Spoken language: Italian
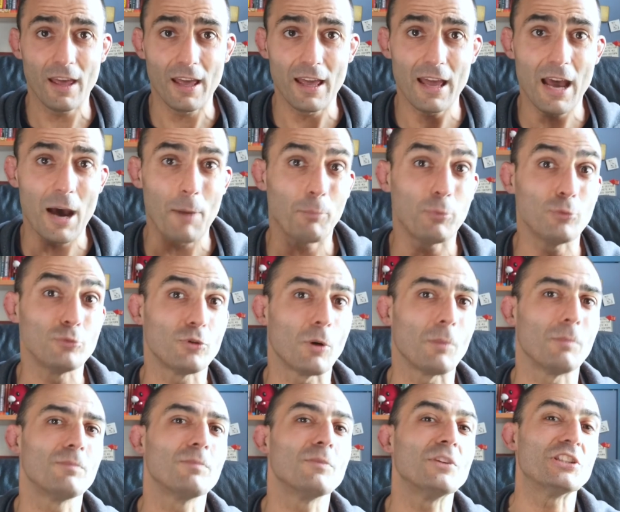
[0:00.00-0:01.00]
eh,
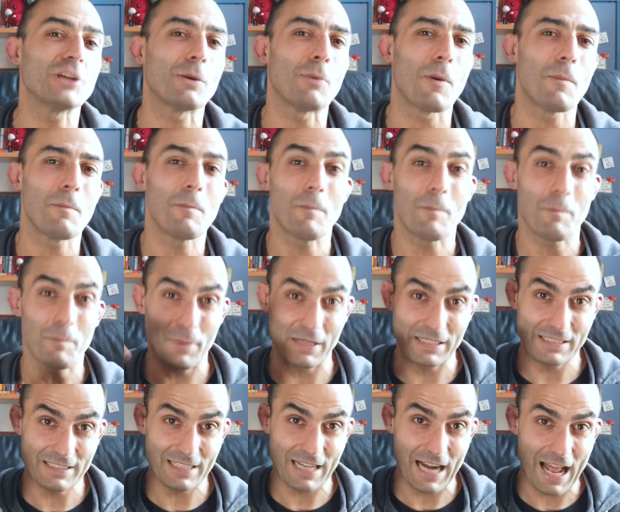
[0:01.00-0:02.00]
appunto diciamo
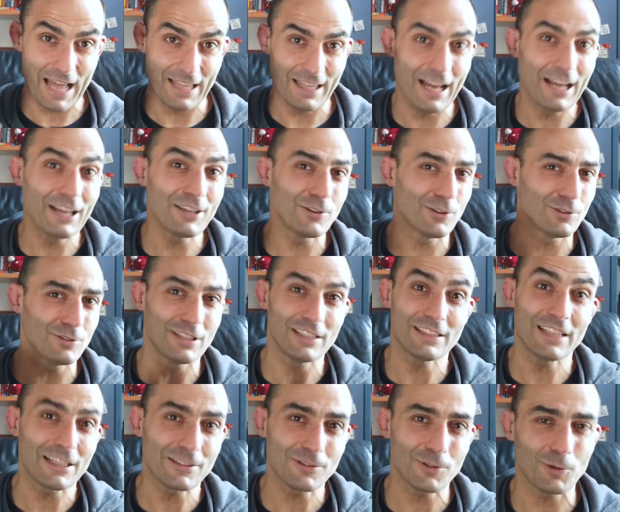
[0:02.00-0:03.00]
per strada, io
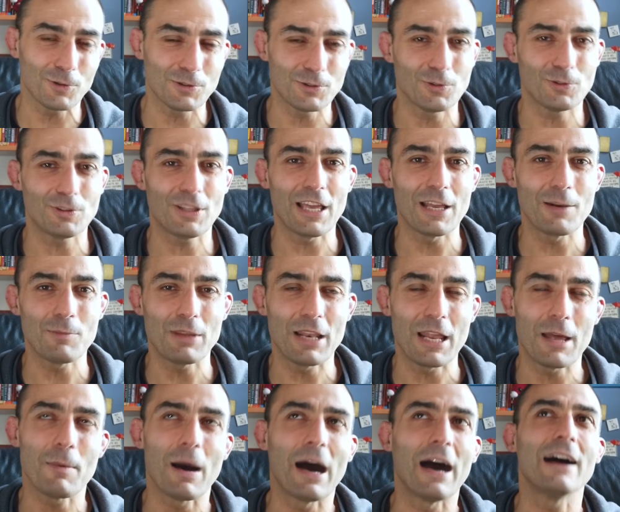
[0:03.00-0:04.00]
detesto questo
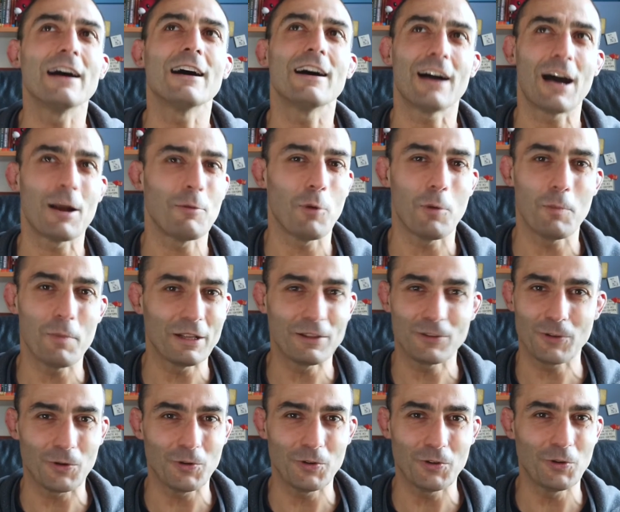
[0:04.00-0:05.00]
termine ma al
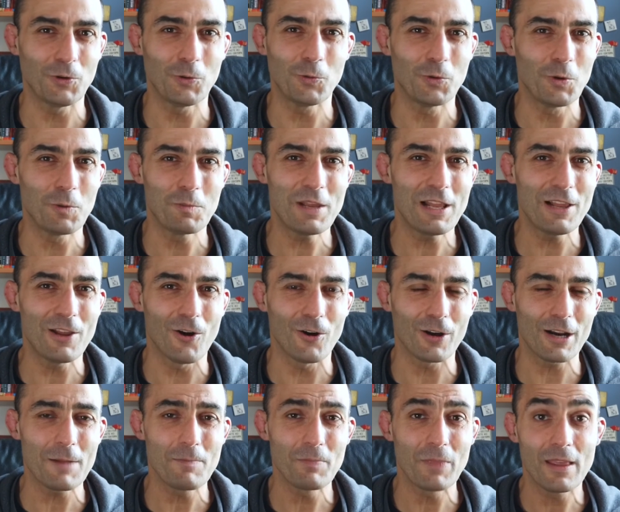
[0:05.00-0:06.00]
momento non è uno
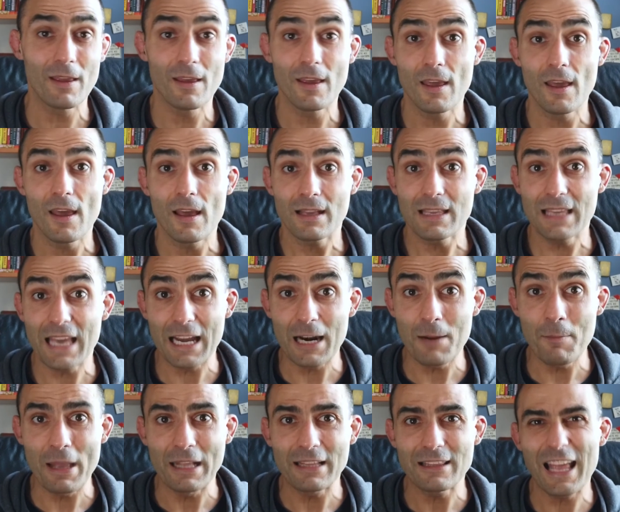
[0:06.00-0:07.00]
migliore,
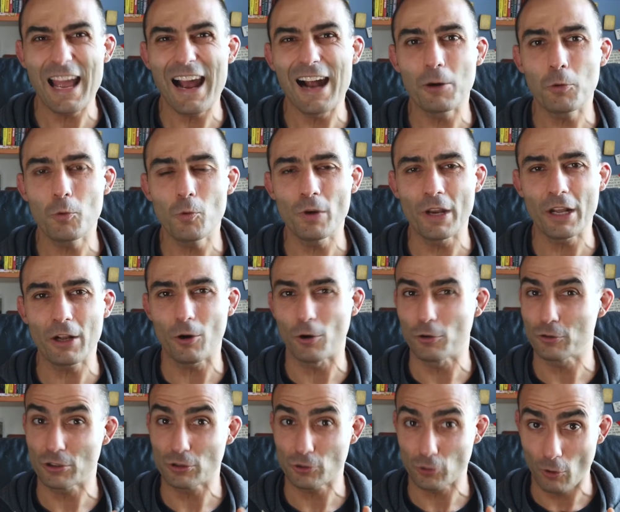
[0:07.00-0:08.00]
chiaramente alcune
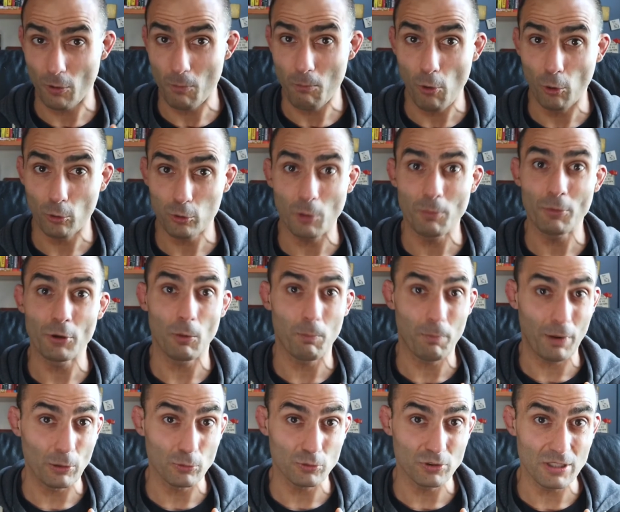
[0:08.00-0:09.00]
cose sono molto meno
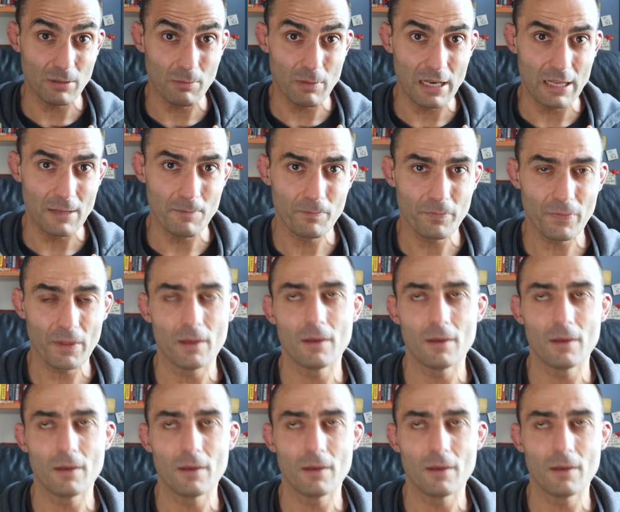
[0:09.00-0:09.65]
plausibili